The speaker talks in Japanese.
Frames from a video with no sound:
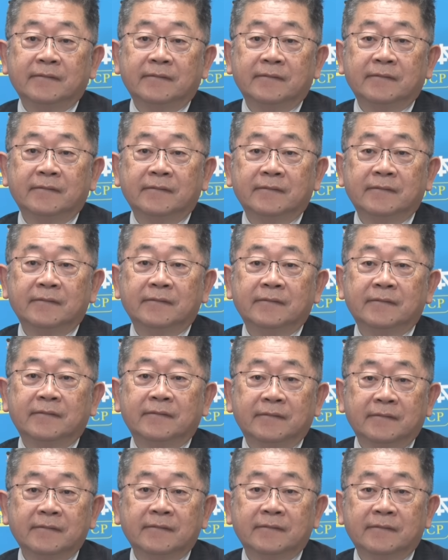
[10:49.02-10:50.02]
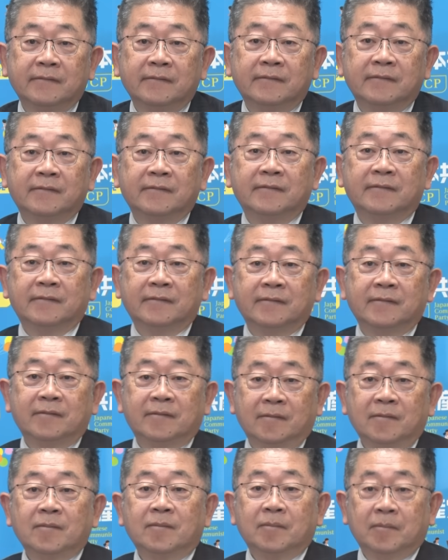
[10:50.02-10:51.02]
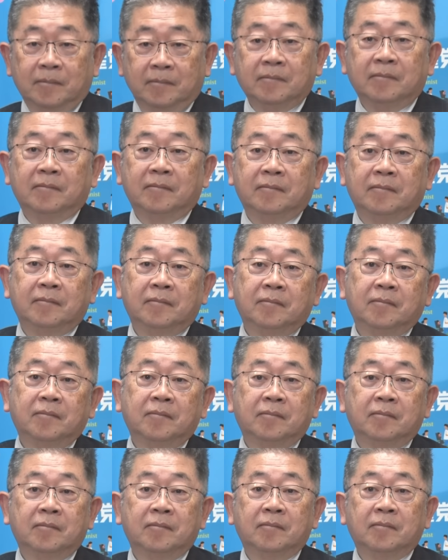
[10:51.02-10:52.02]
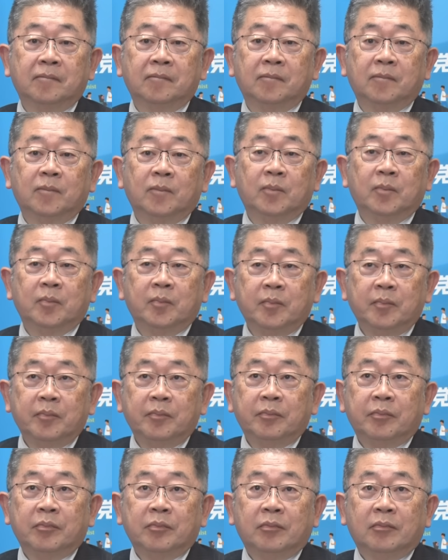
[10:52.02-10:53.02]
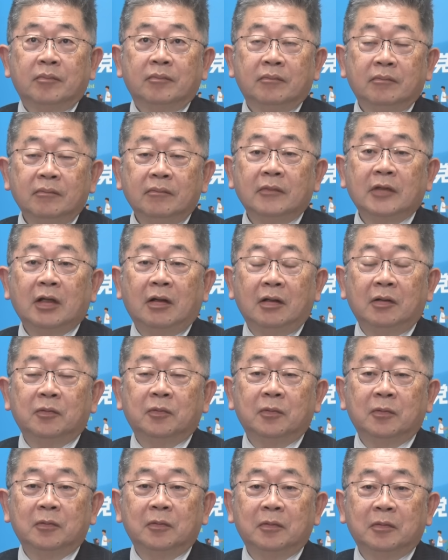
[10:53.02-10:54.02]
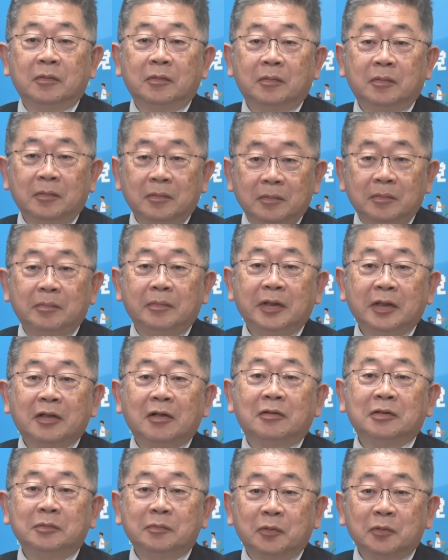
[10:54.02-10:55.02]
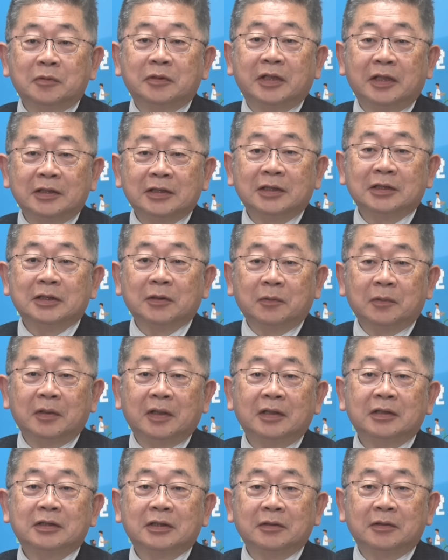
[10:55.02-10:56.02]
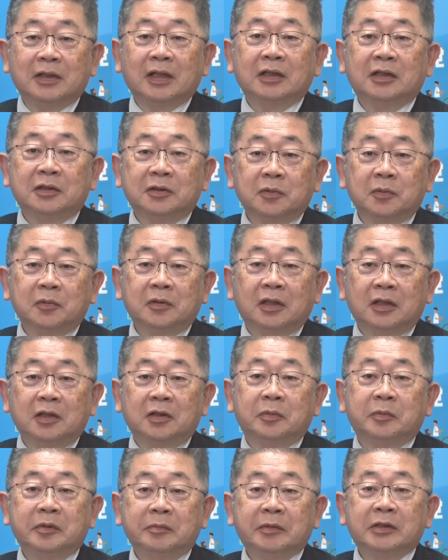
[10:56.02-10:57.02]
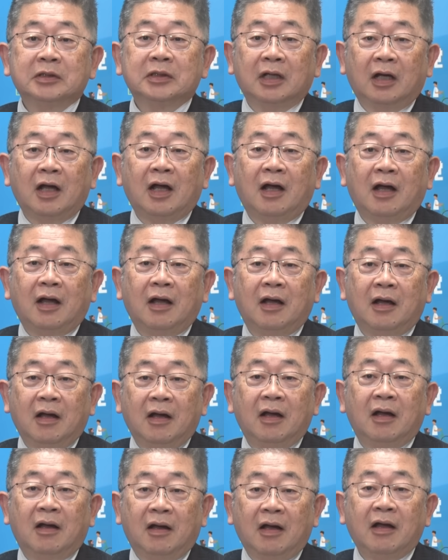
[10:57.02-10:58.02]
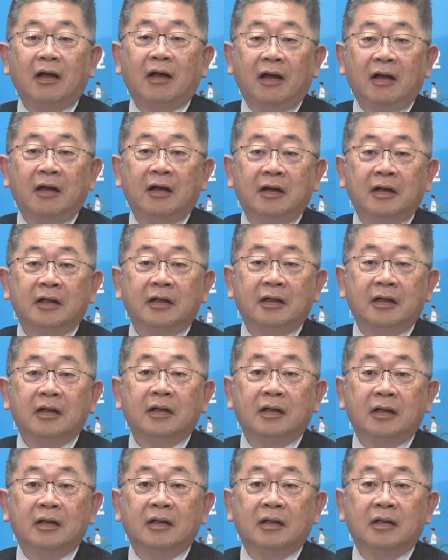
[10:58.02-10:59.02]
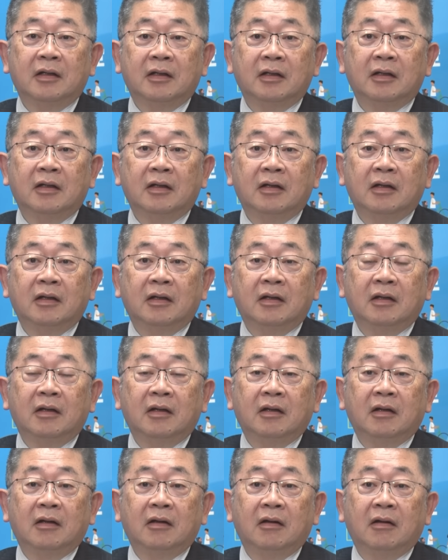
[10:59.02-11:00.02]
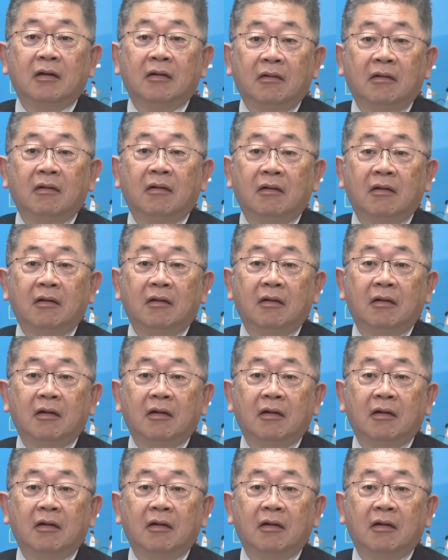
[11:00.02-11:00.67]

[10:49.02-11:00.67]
大体60ぐらいあるという話でしたけど、その認識でよろしいでしょうか。うん、あの明確に僕、計算したことないですけど、大体そのくらいだと思いますが。はいじゃあそこを具体的に、